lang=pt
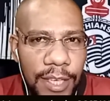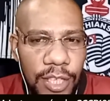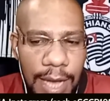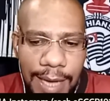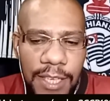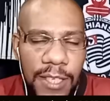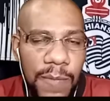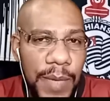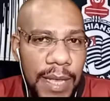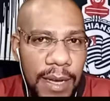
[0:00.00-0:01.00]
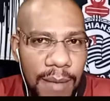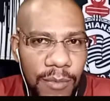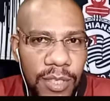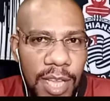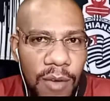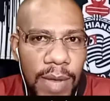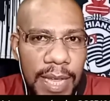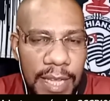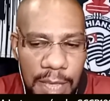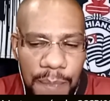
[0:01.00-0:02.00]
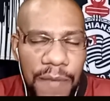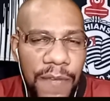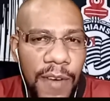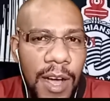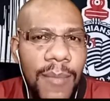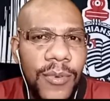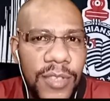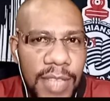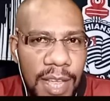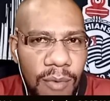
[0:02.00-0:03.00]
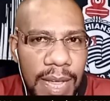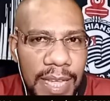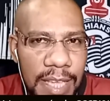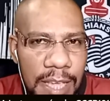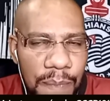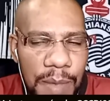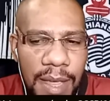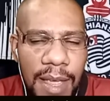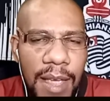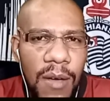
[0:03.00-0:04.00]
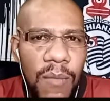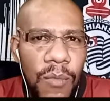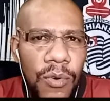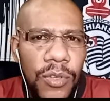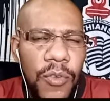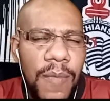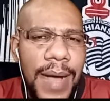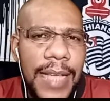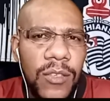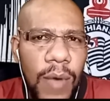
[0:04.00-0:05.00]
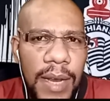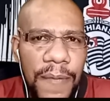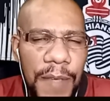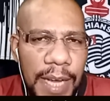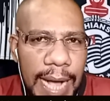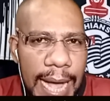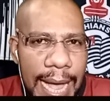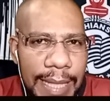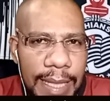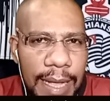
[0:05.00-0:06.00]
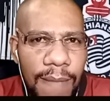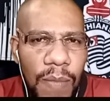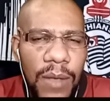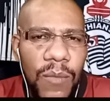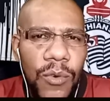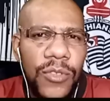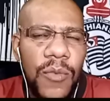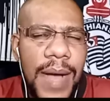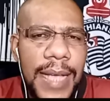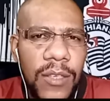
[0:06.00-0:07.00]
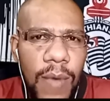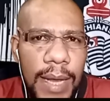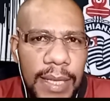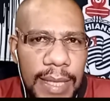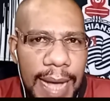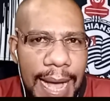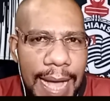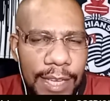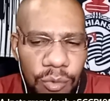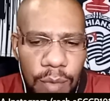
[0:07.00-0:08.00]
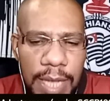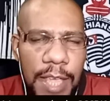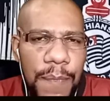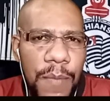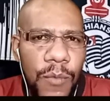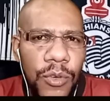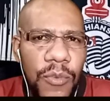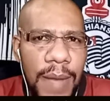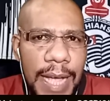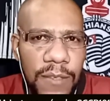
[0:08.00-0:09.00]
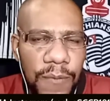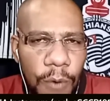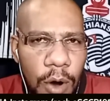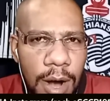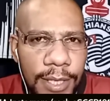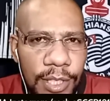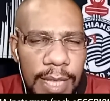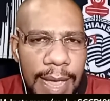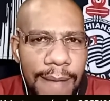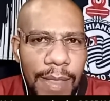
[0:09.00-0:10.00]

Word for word: Já que esperamos ter uma equipe, vamos ter uma equipe muito mais qualificada, muito mais qualidade, uma equipe muito mais forte, né?